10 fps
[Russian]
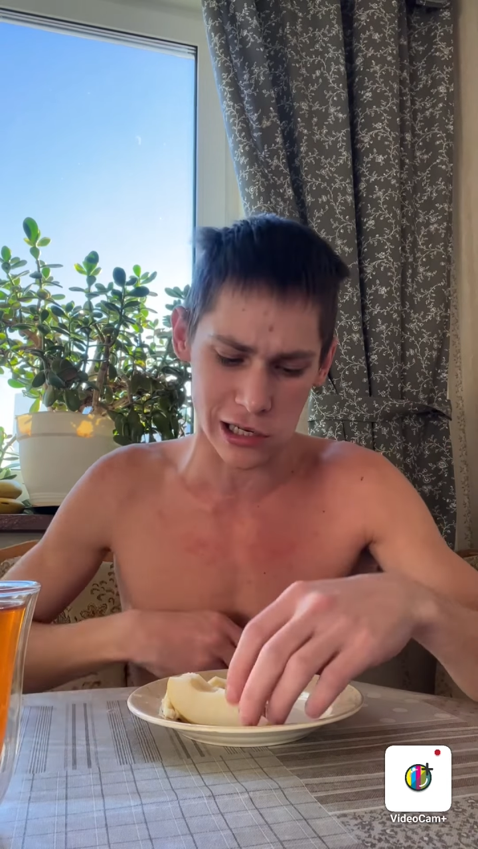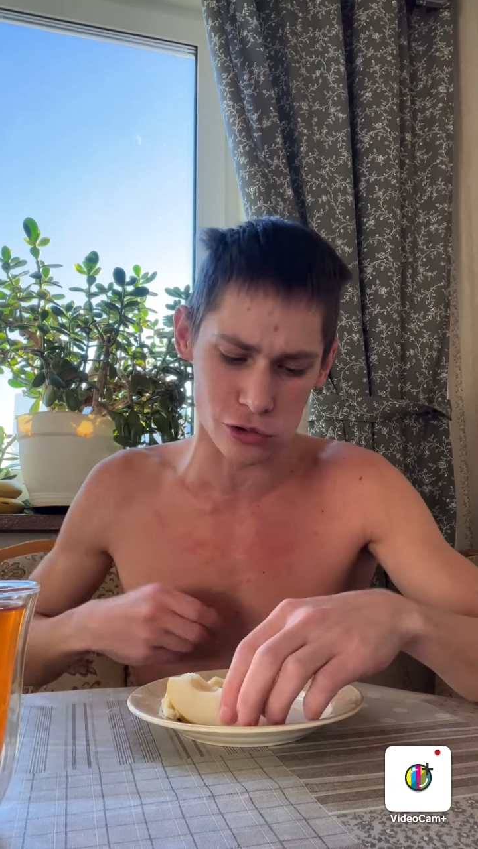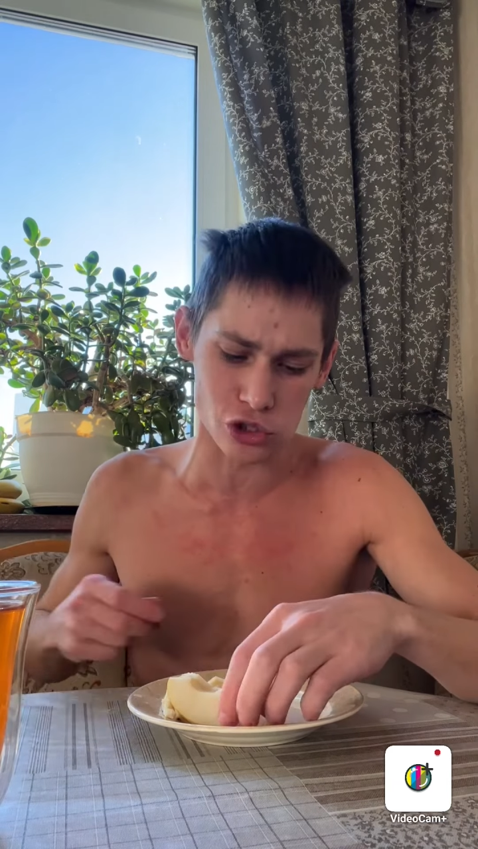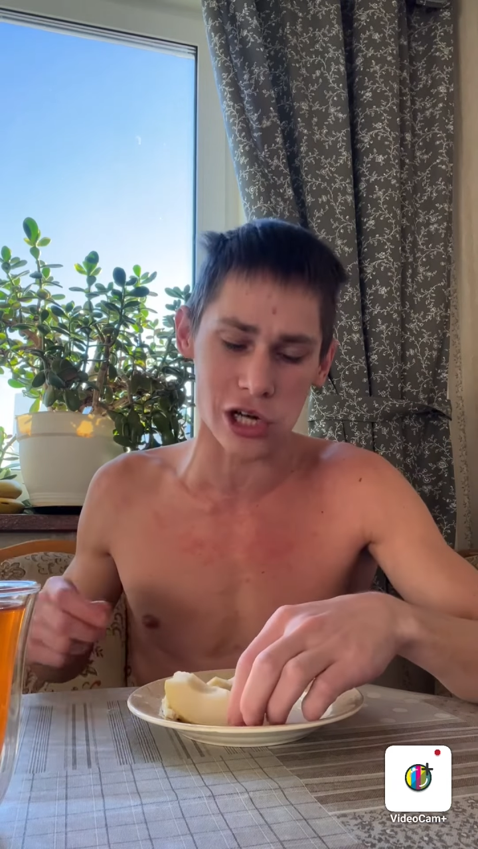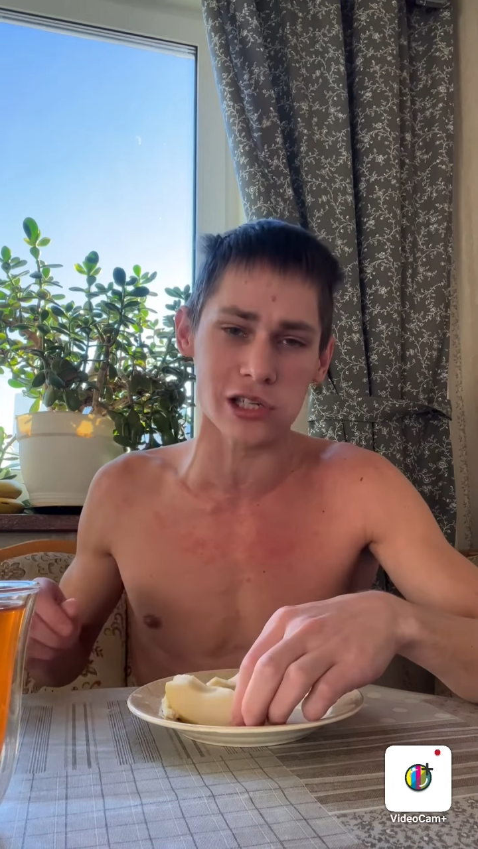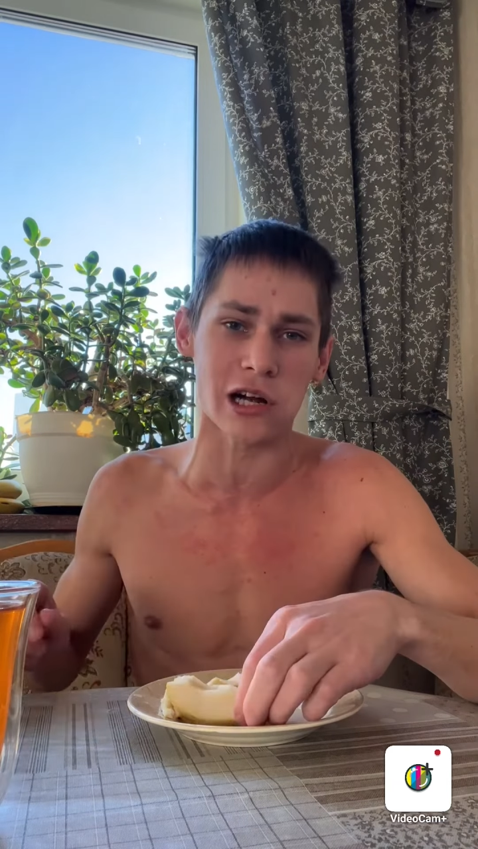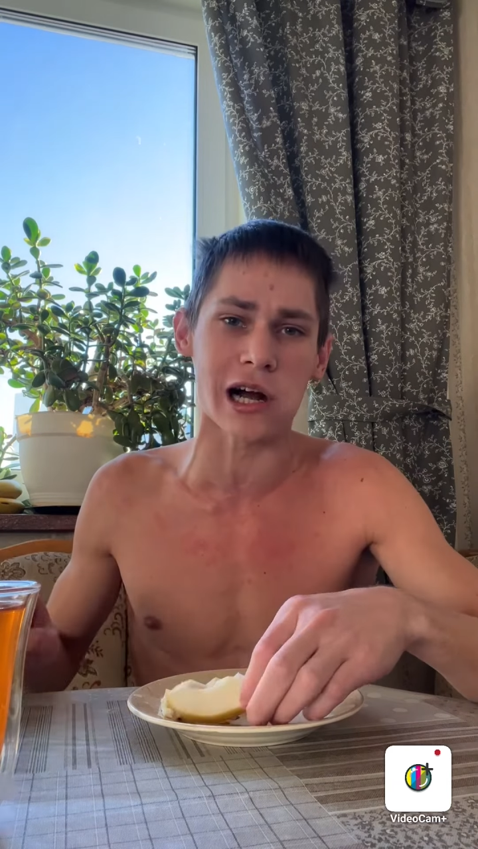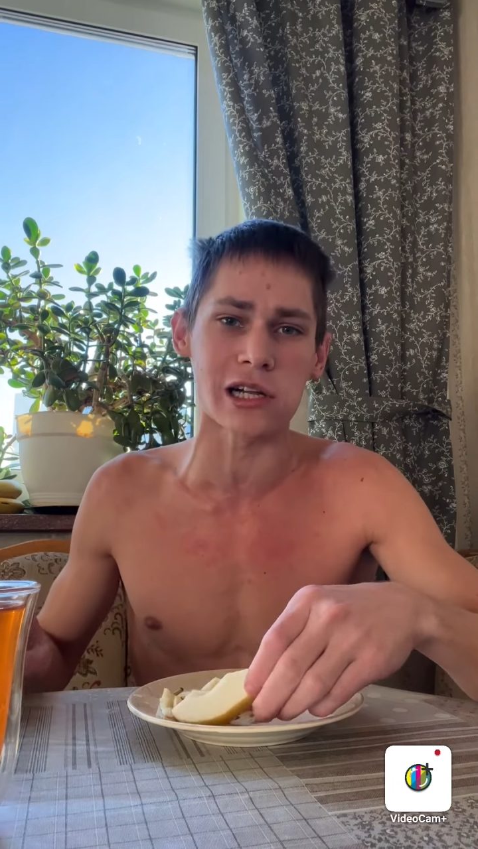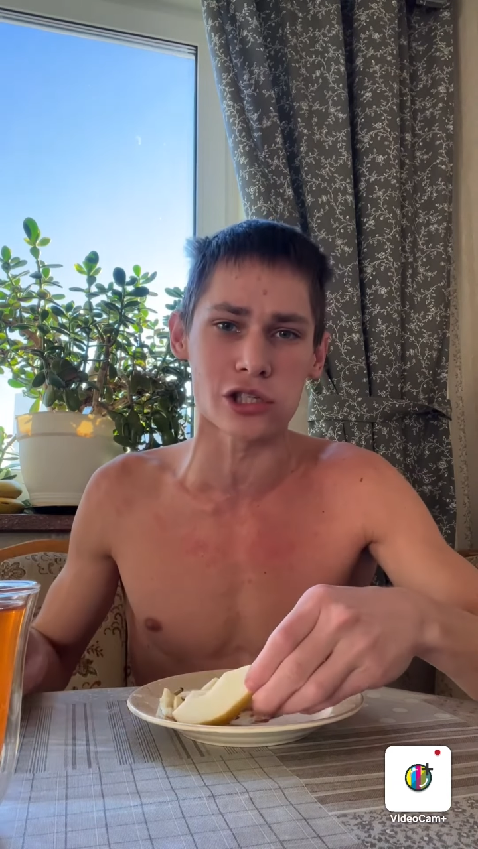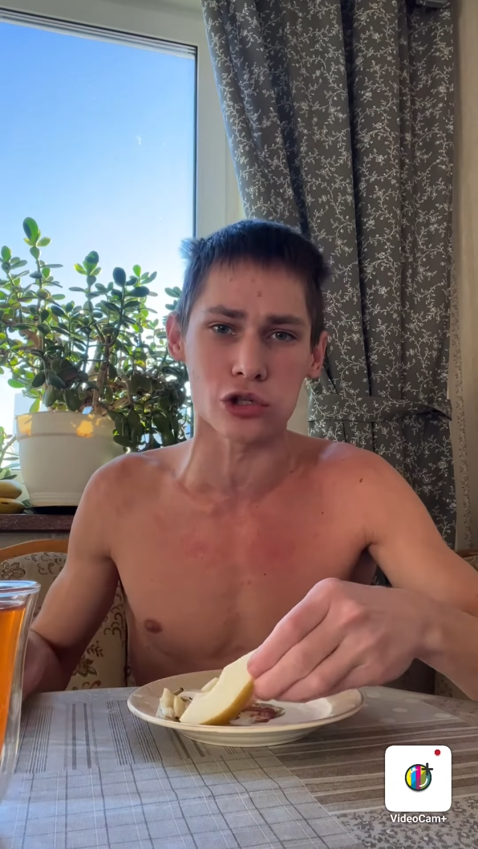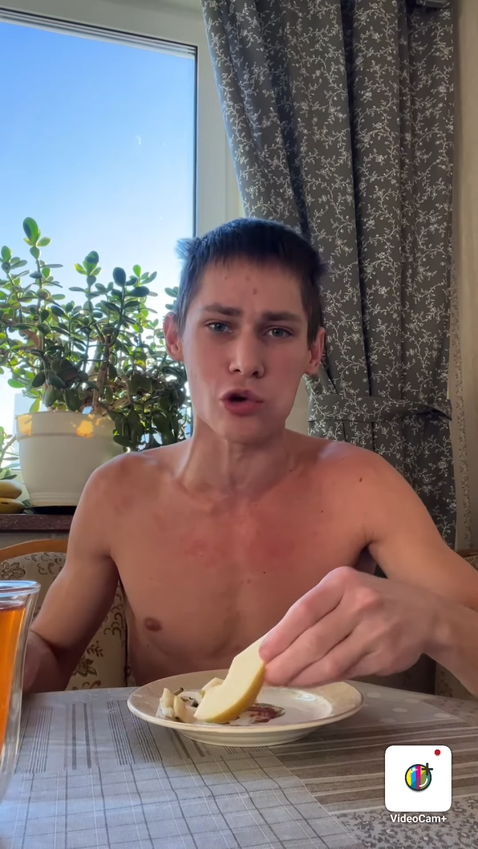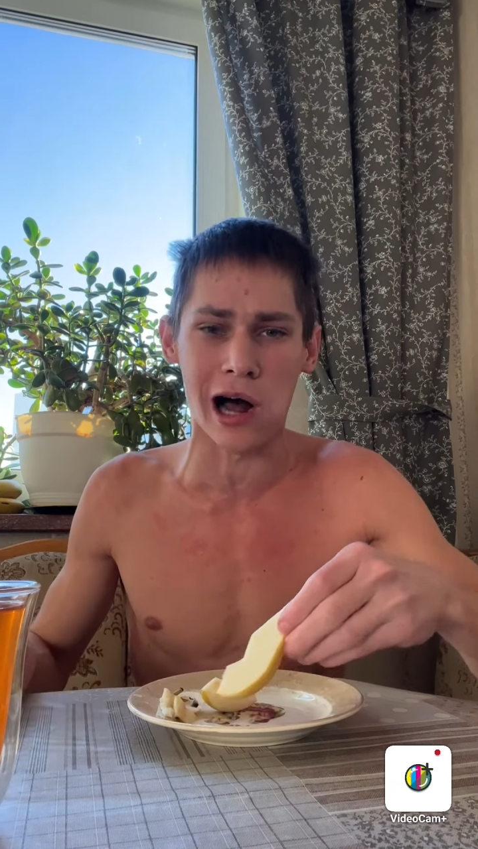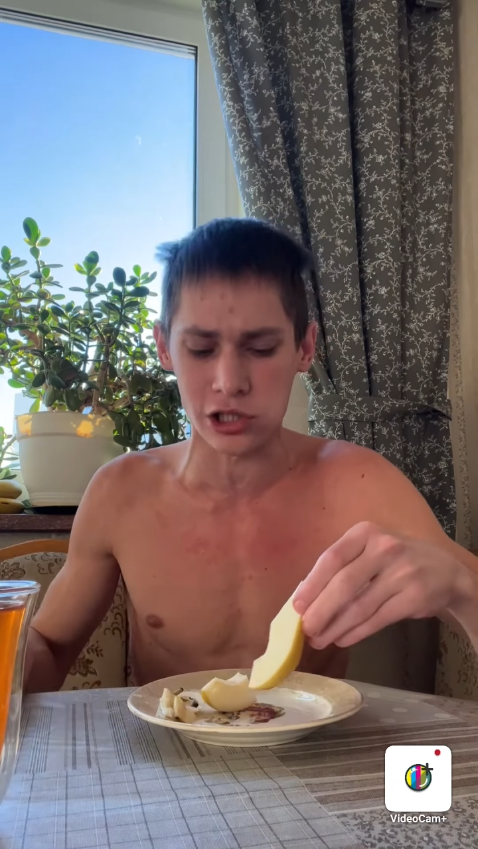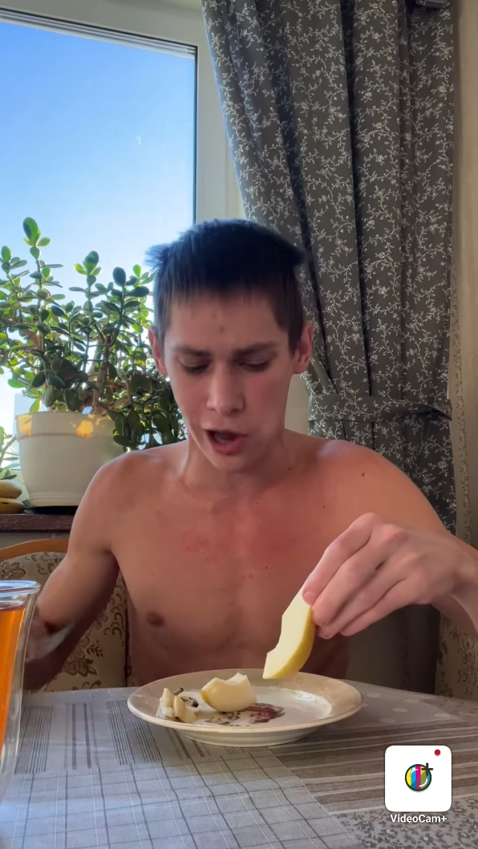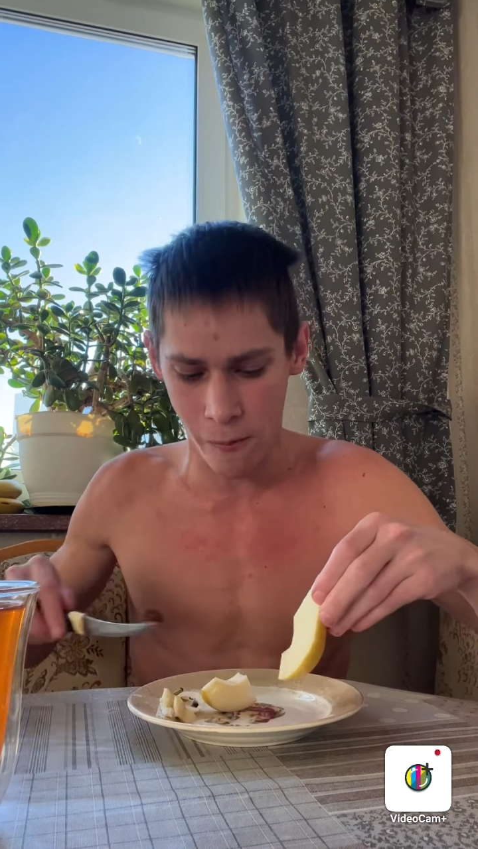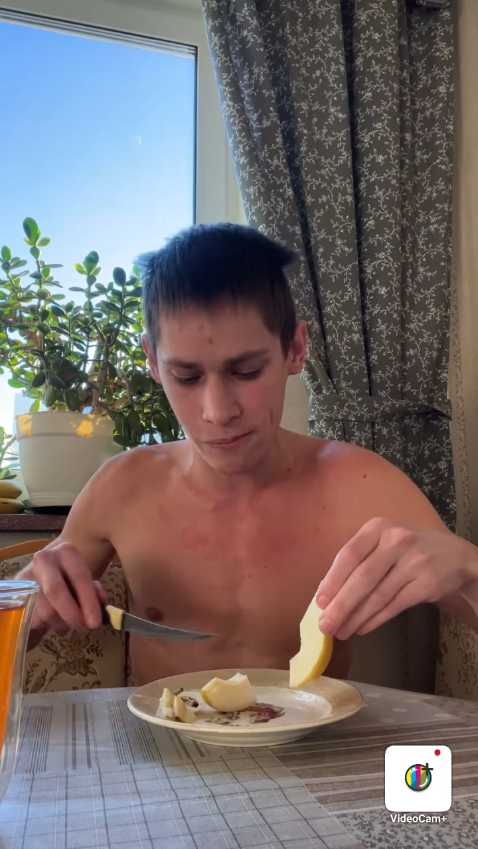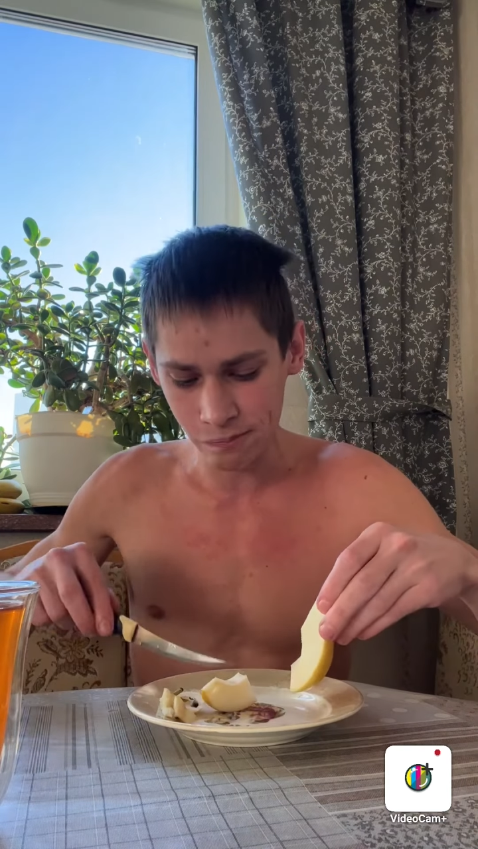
случается какая-то ситуация,